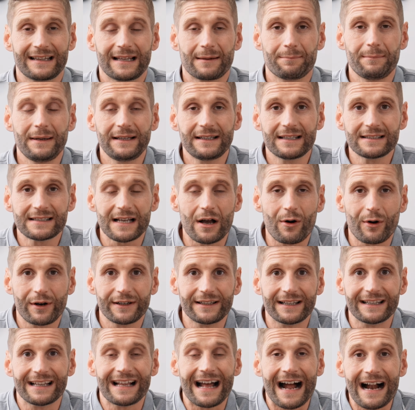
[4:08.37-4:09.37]
damit es auch
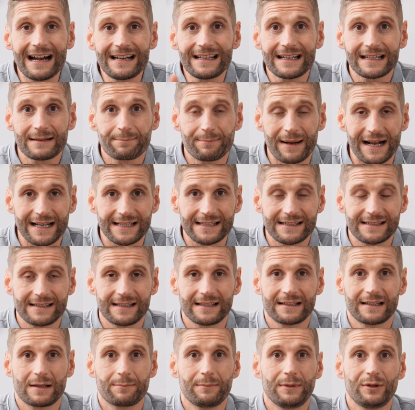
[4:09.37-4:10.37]
in den Alltag
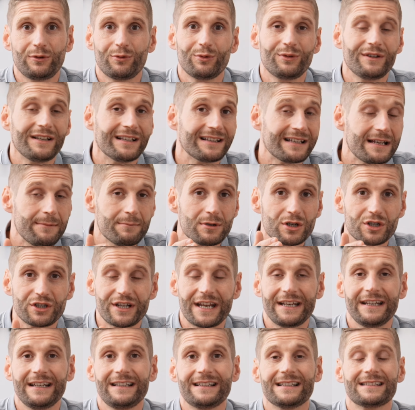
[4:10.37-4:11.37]
passt, damit du nicht immer
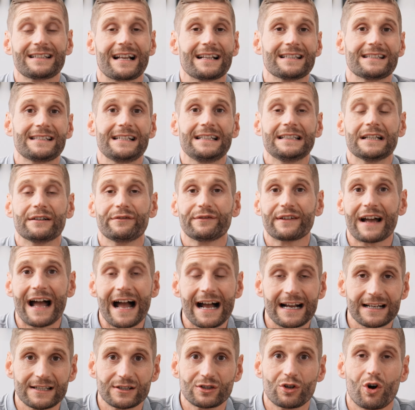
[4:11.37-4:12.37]
ständig das Ganze
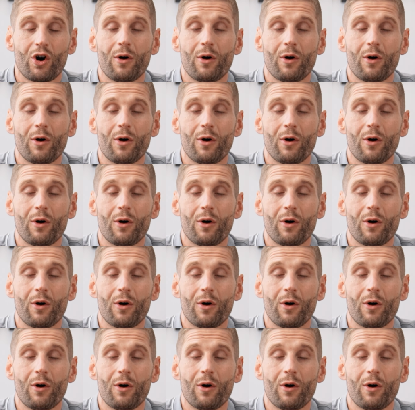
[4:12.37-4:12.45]
hinterfragst,